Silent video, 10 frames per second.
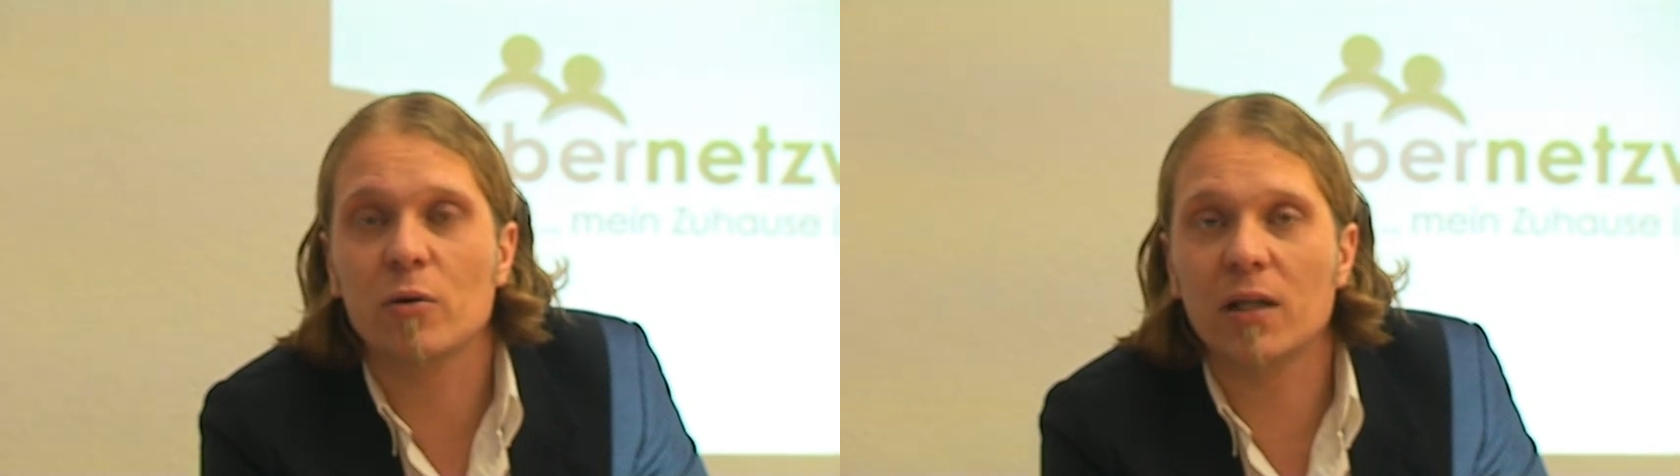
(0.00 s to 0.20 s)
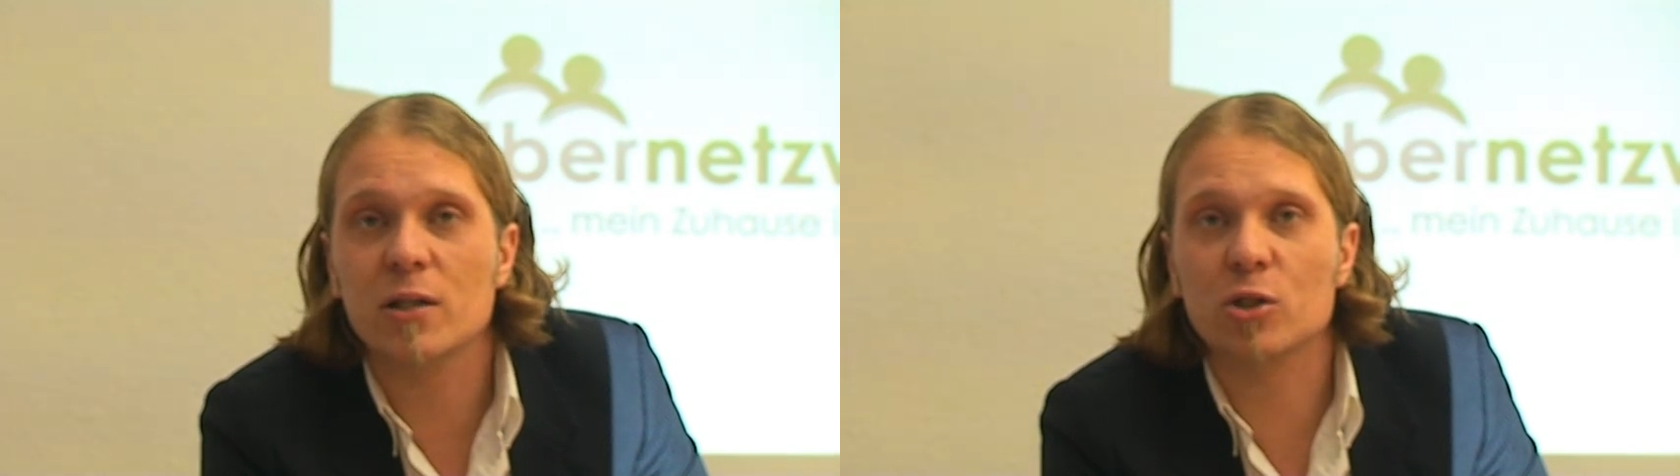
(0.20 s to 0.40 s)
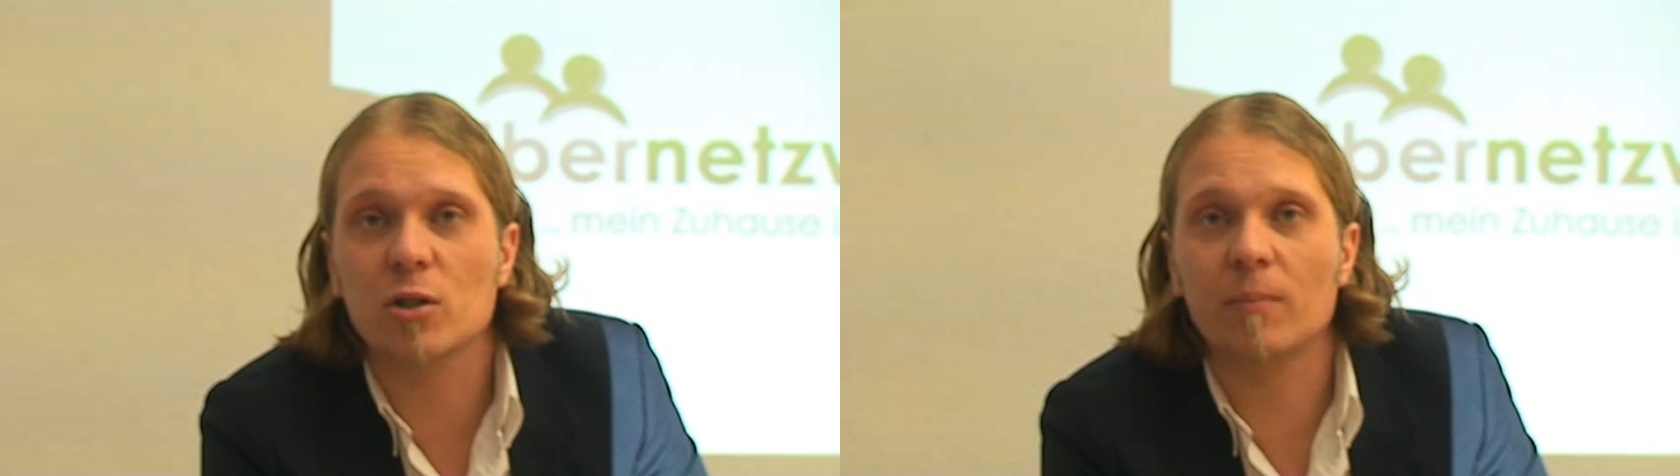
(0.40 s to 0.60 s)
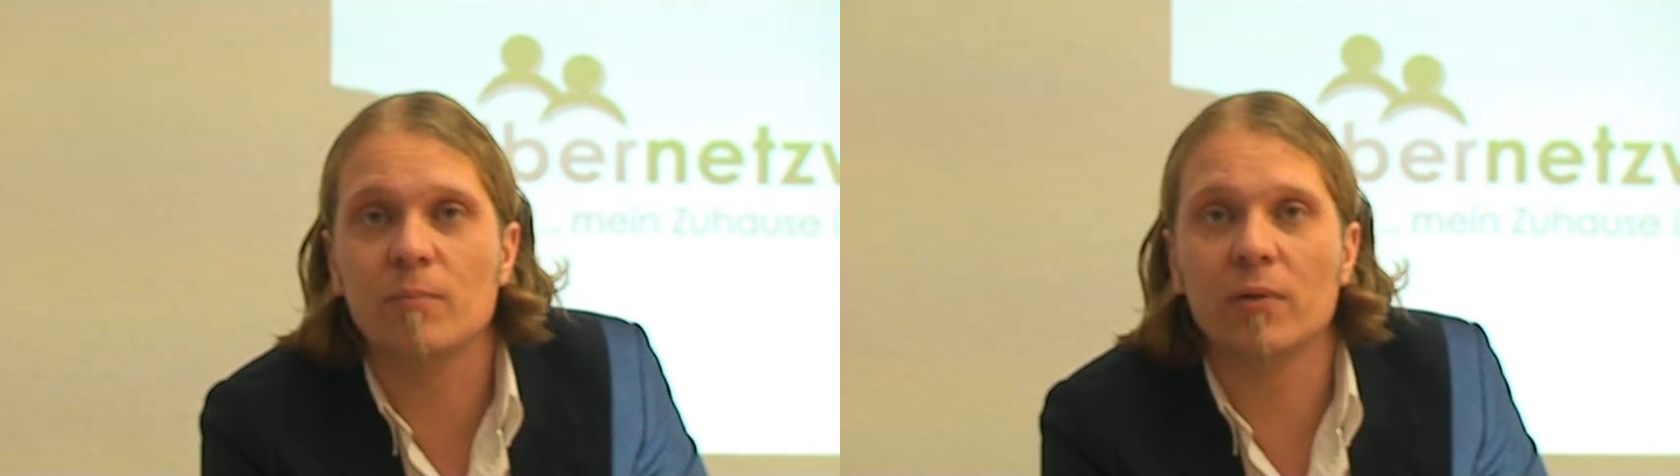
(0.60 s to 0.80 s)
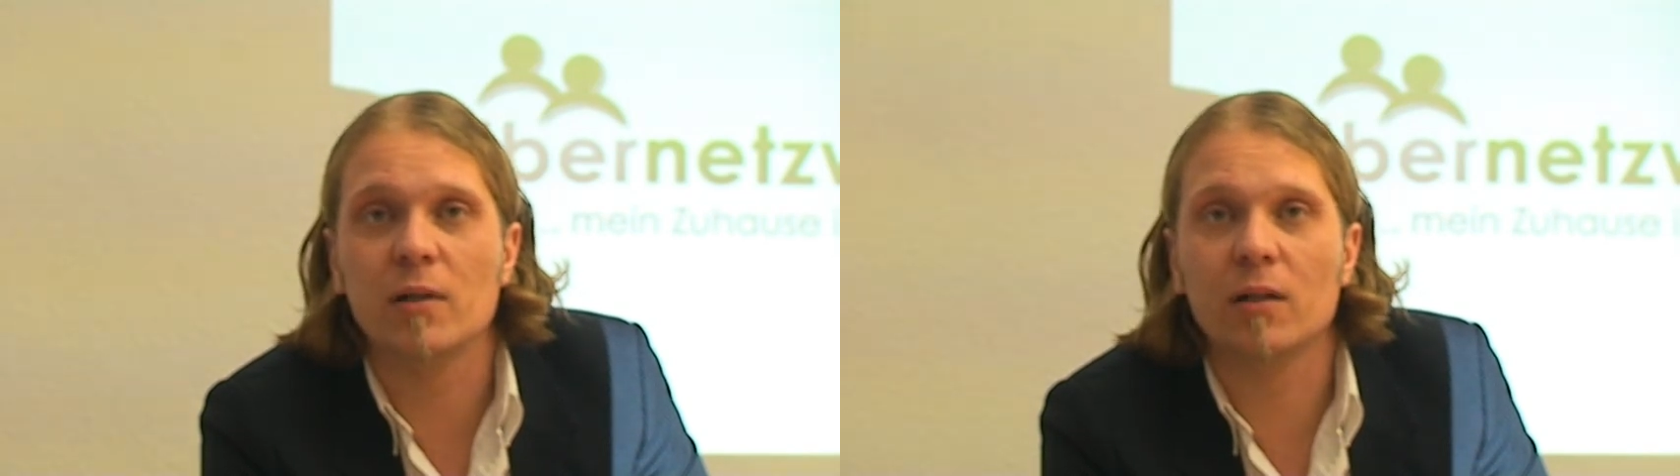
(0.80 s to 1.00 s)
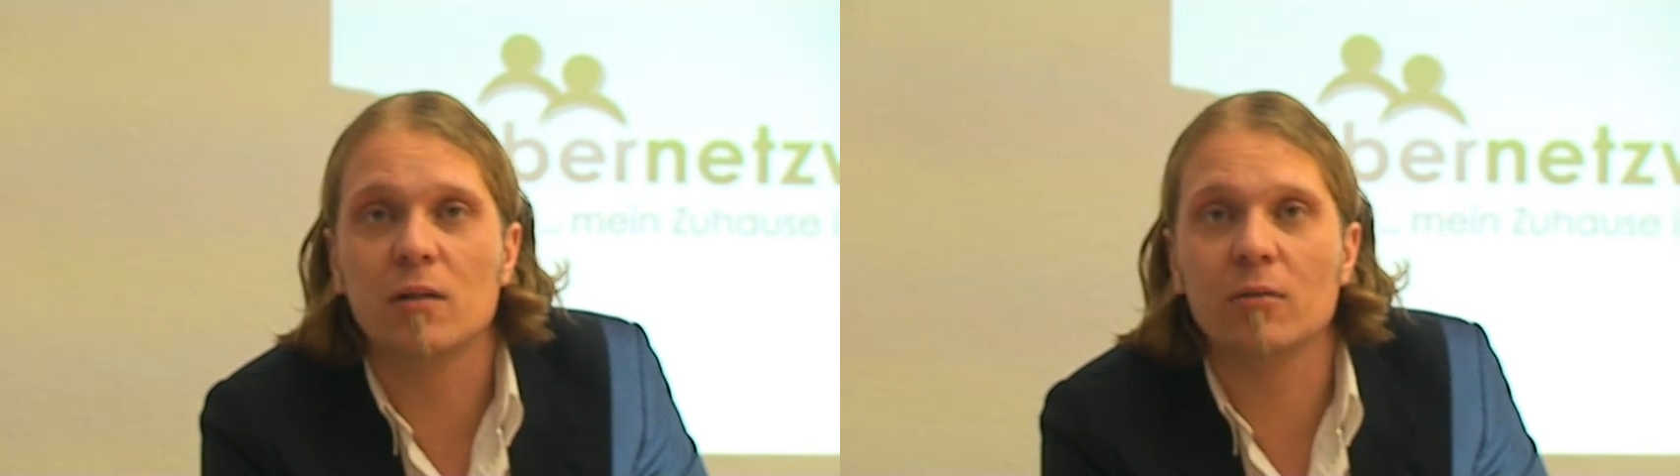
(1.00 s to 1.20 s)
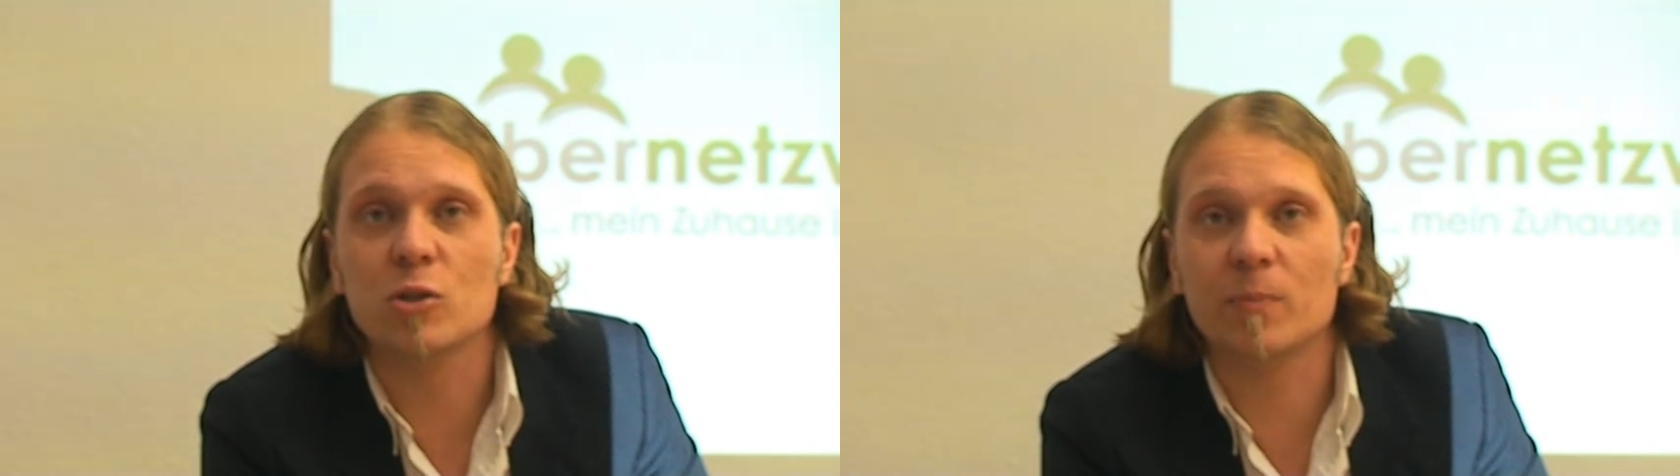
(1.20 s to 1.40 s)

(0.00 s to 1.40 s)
Online-Shop äh,